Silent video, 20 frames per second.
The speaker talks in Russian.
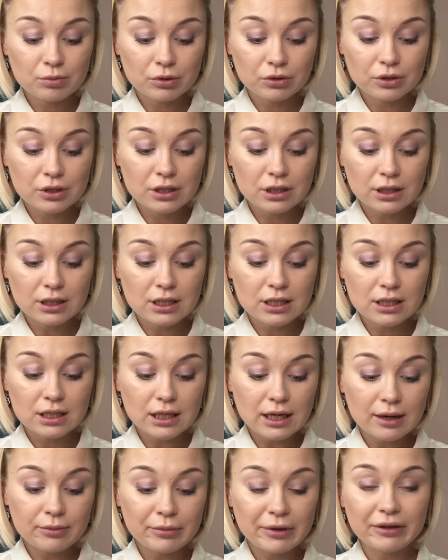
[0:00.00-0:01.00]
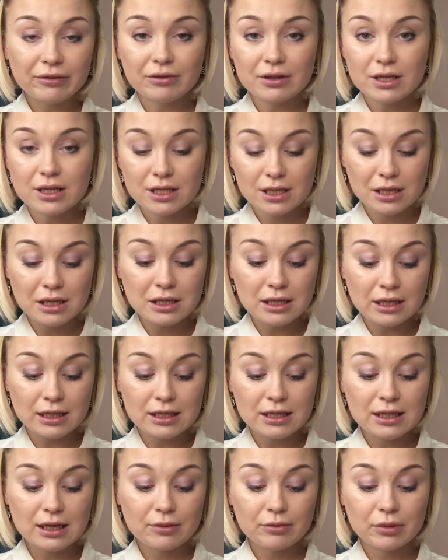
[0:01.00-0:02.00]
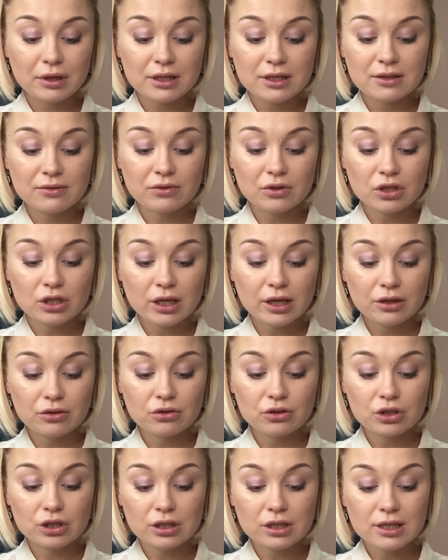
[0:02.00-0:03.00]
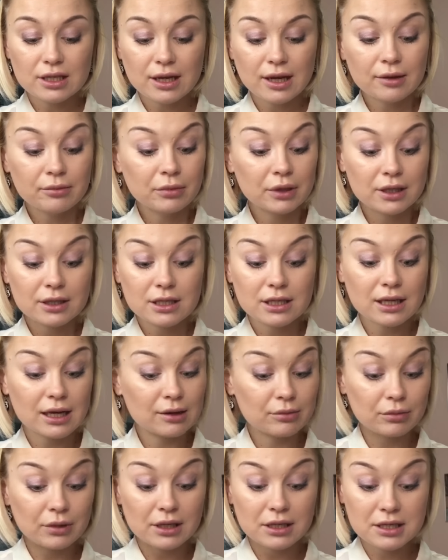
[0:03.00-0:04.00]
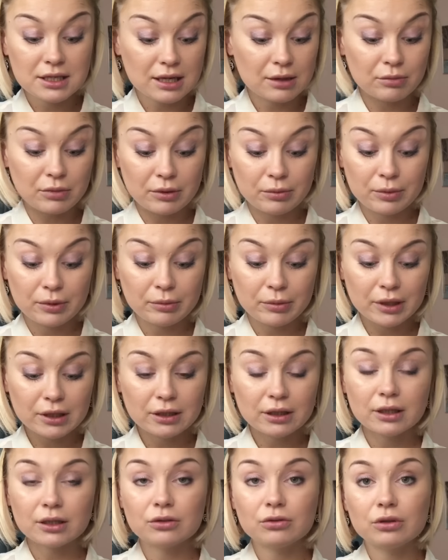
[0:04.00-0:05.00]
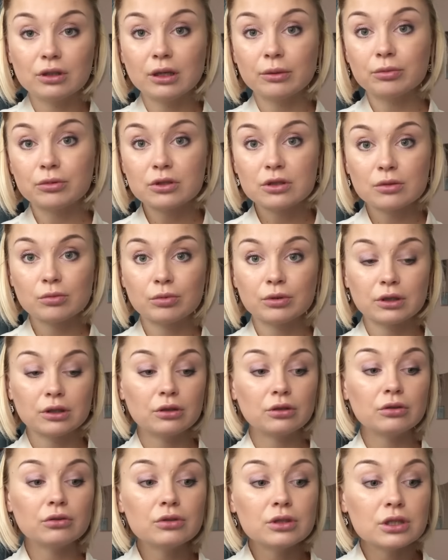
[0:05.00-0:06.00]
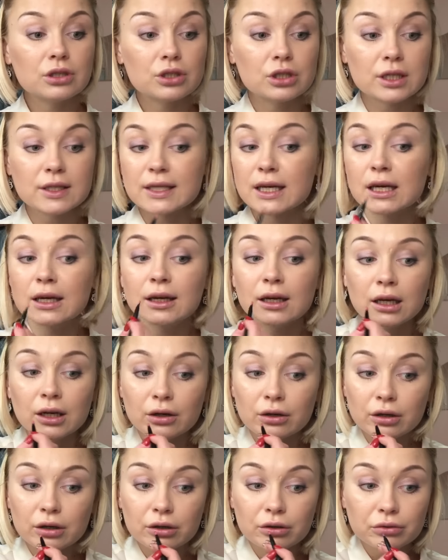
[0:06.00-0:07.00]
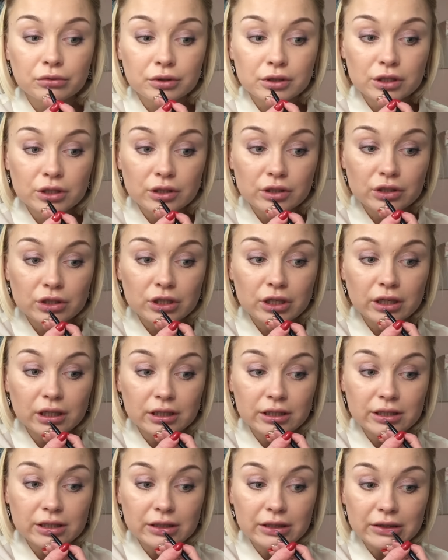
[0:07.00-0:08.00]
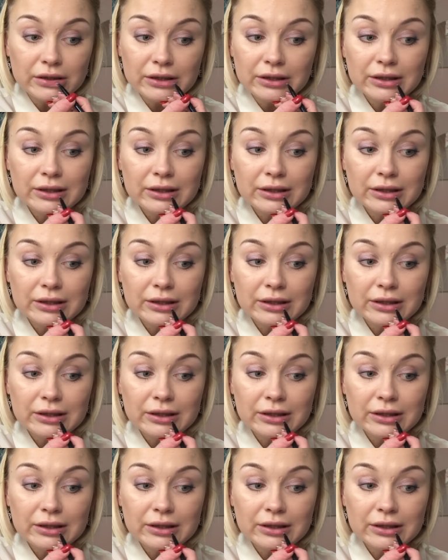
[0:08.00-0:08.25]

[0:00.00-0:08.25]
просто самая весенняя, самая освежающая, самая-самая-самая помада, которую я просто продаю сейчас э, очень часто.